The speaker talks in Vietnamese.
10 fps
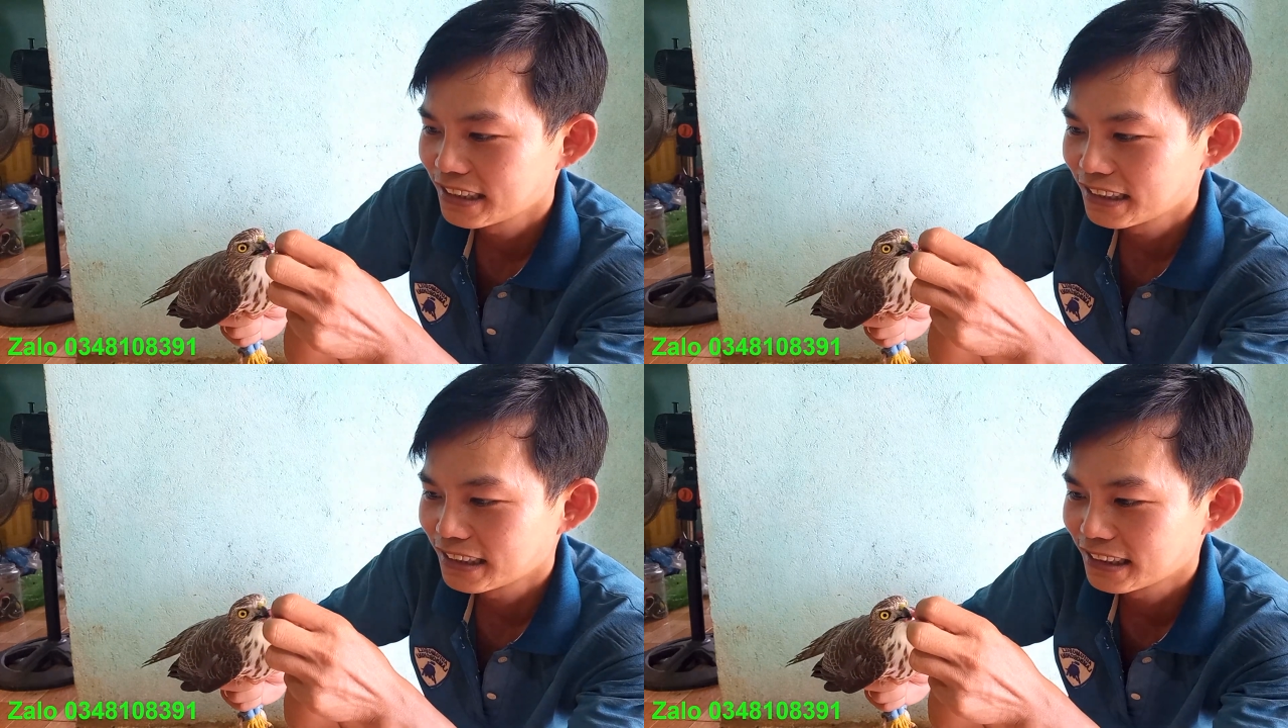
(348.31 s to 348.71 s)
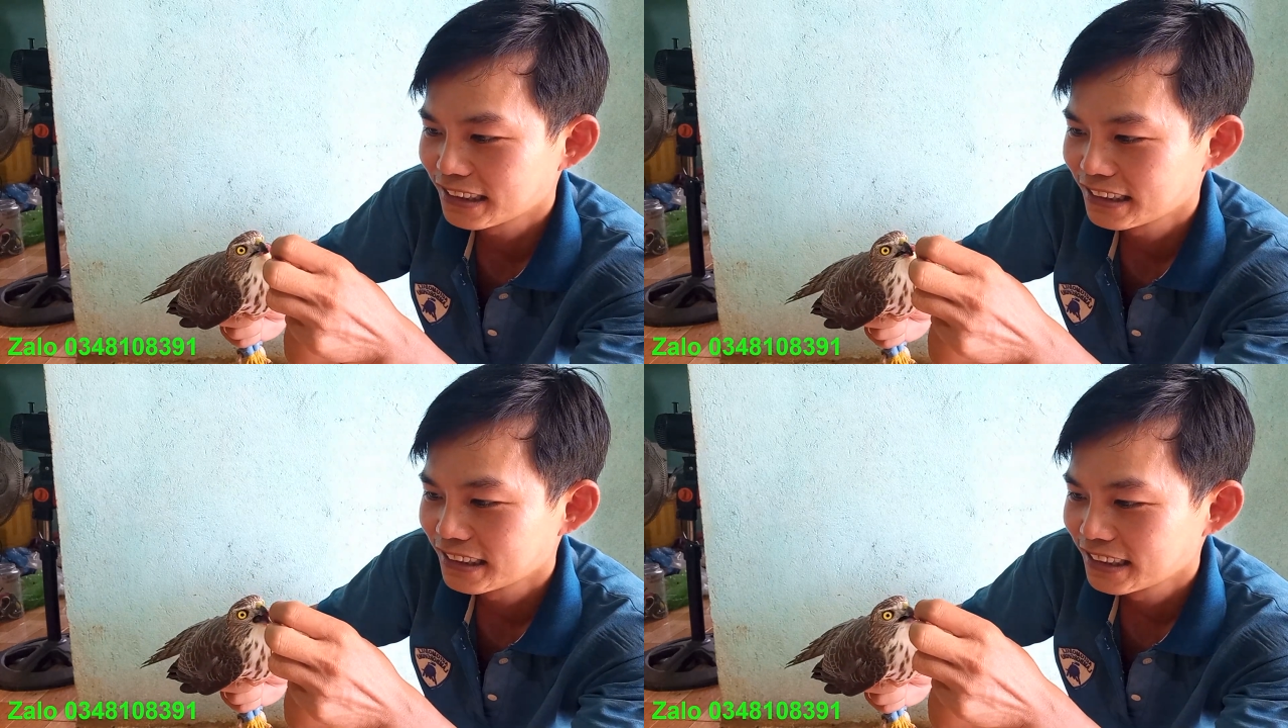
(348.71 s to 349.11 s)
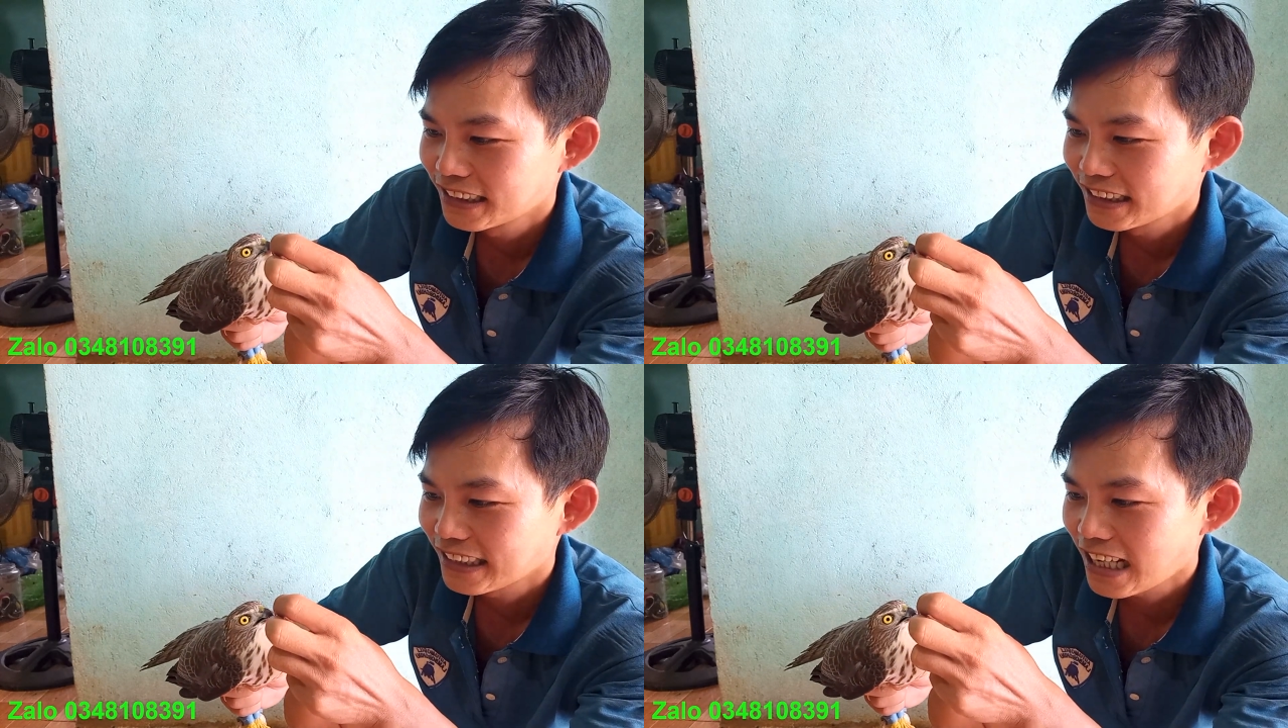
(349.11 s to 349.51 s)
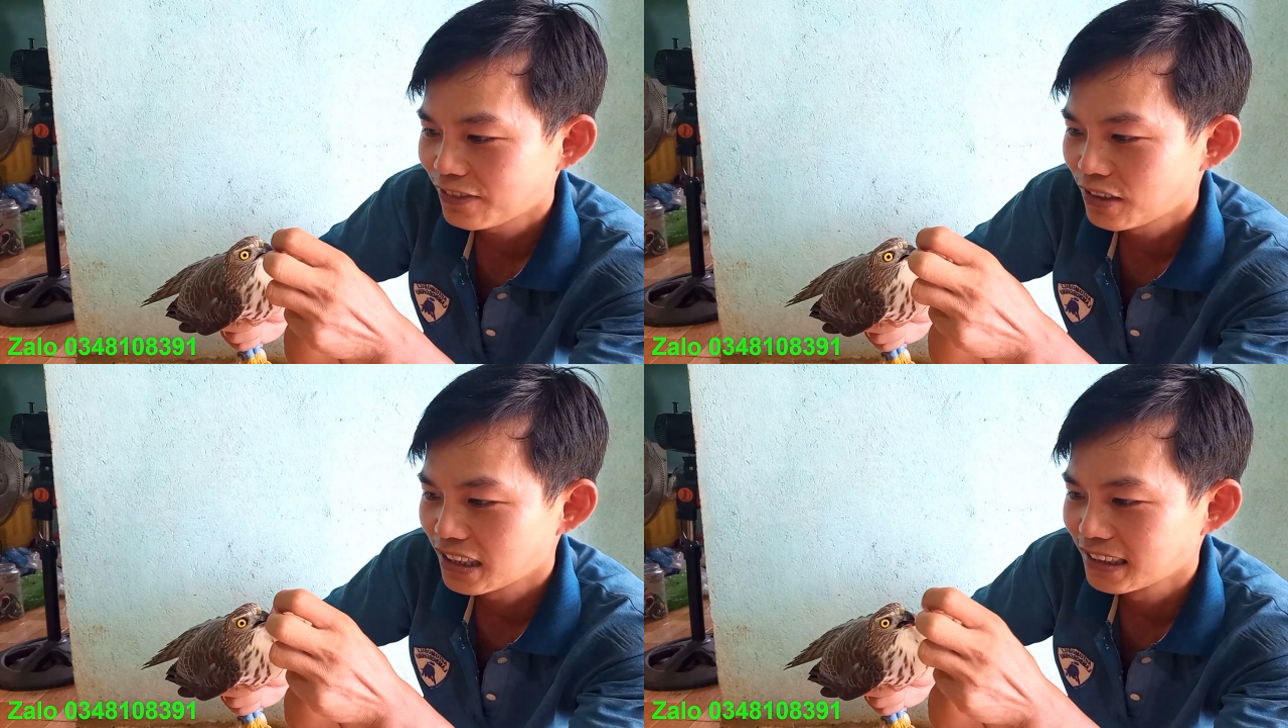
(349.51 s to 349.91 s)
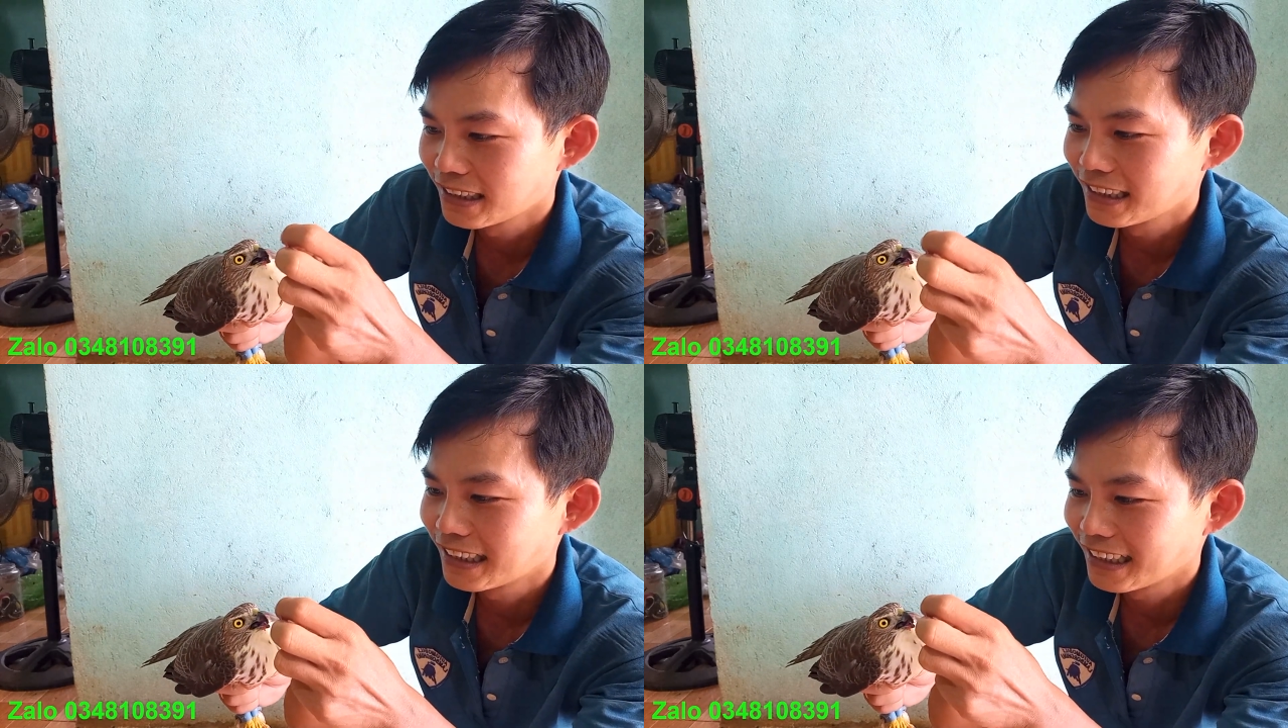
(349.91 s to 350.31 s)
Uh, đa
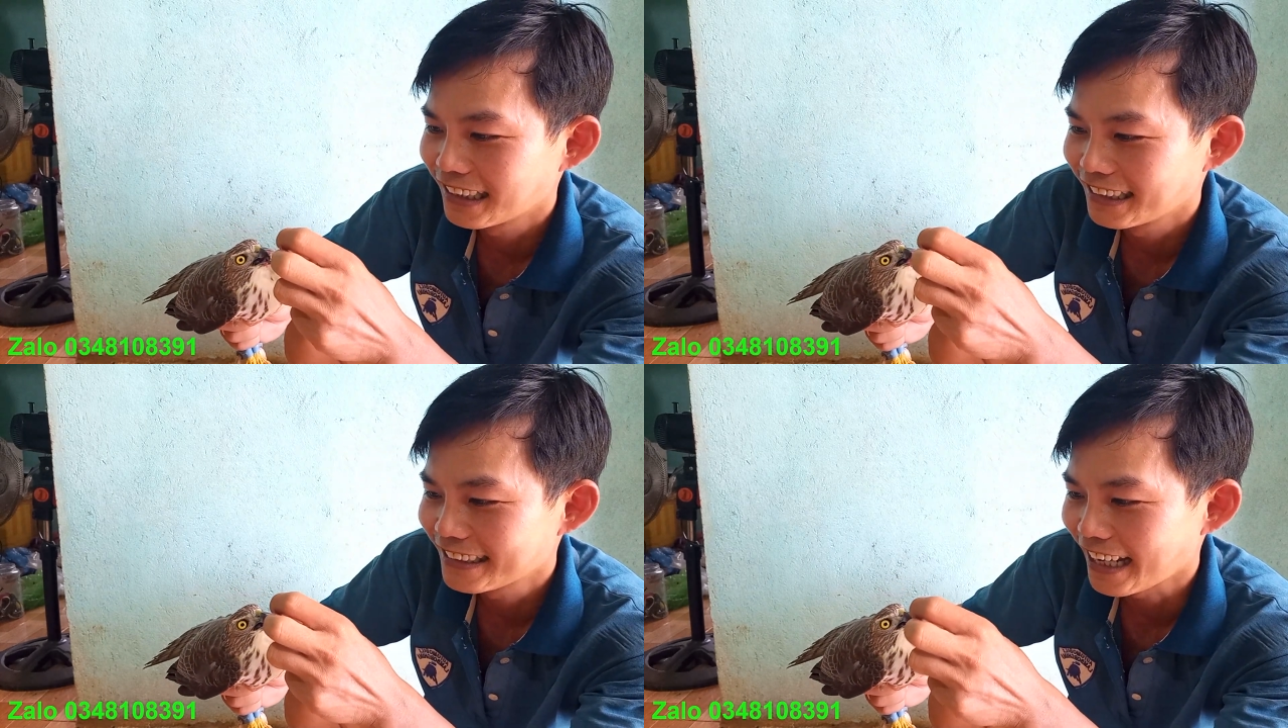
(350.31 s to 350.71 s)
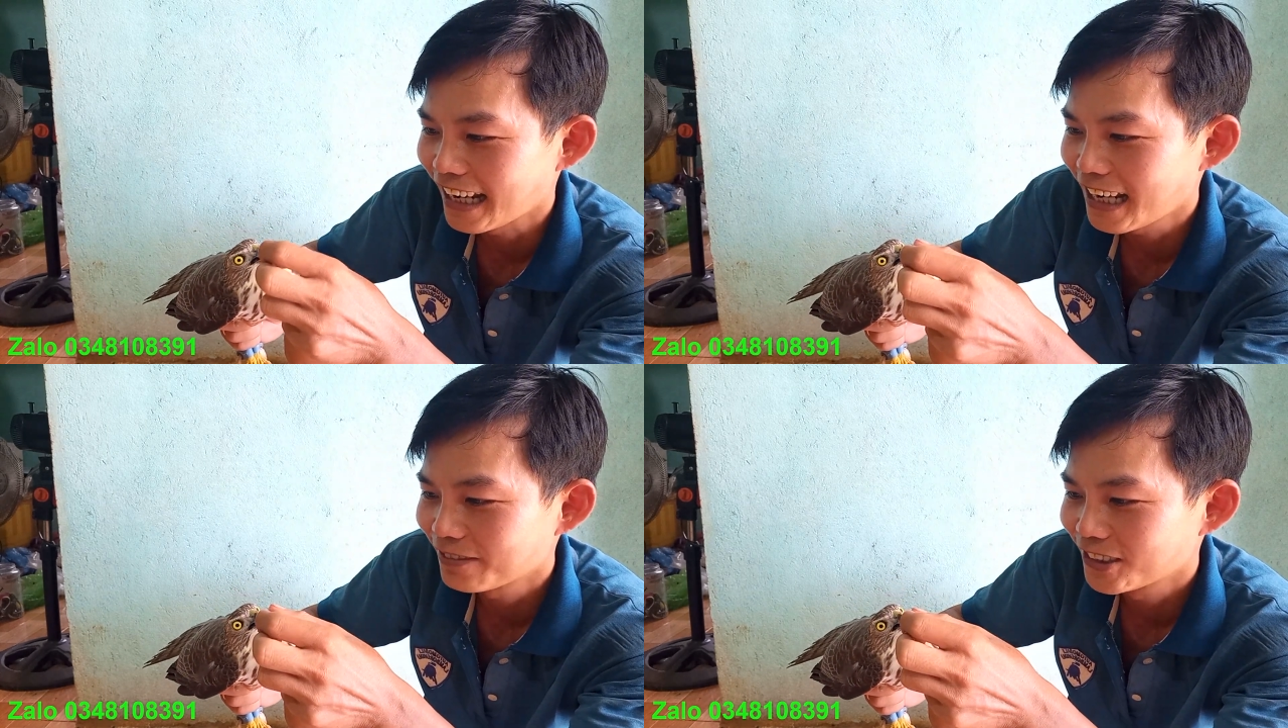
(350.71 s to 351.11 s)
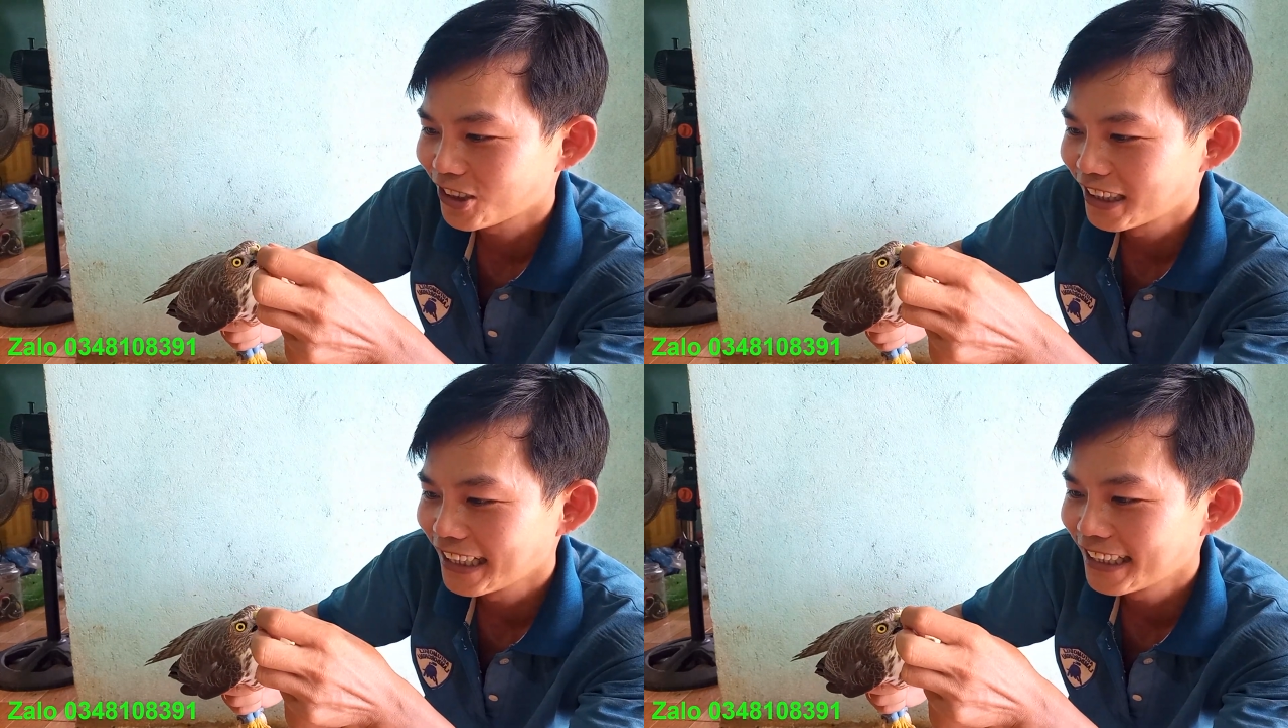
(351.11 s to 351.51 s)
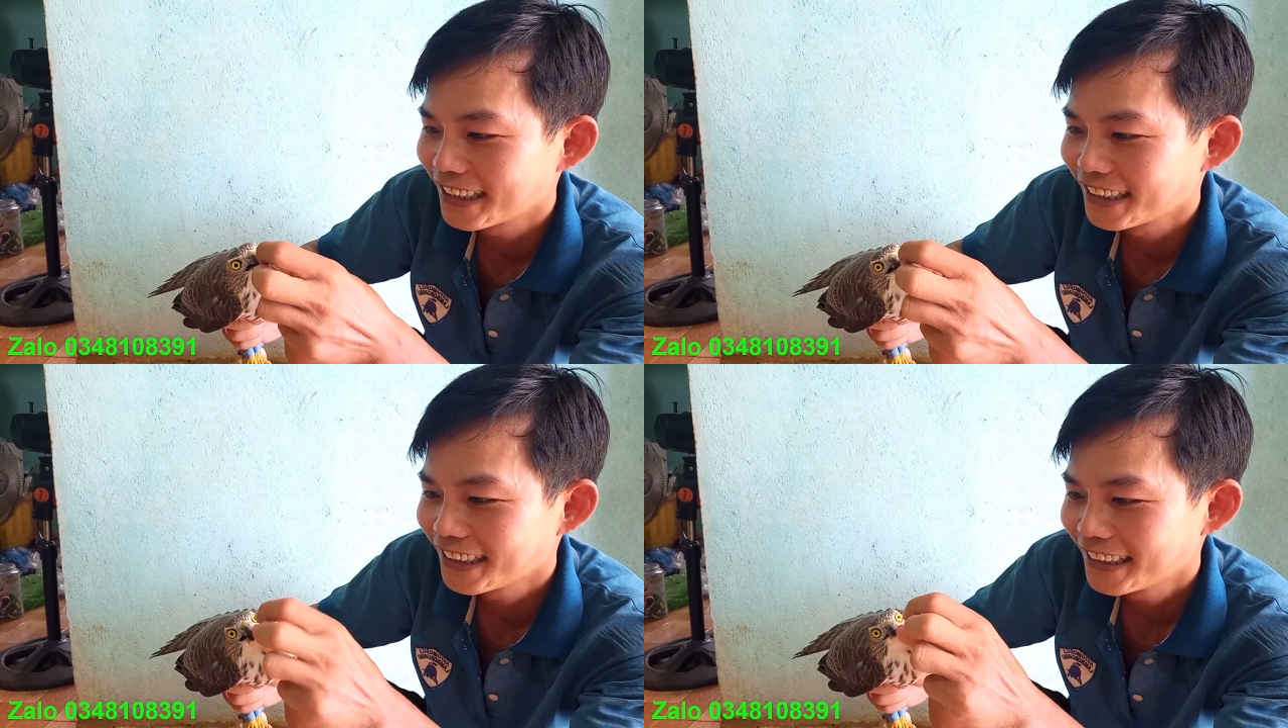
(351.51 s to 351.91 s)
phần uh, trẻ em mà con nít nó,